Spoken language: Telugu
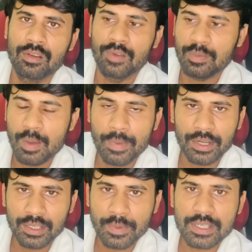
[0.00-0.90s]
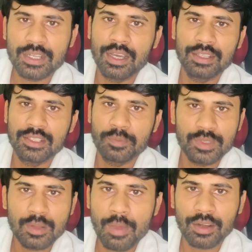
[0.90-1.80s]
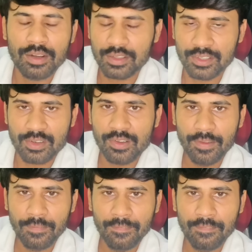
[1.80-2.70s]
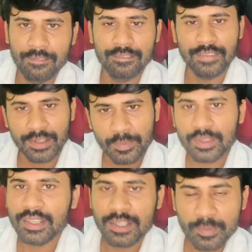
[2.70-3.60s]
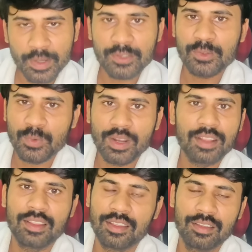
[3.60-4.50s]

వాడు మా పార్టీ మనిషి కాదని చెప్పేసి మాట్లాడుతున్నారు రేపు పొద్దున్న నీ పరిస్థితి కూడా అదే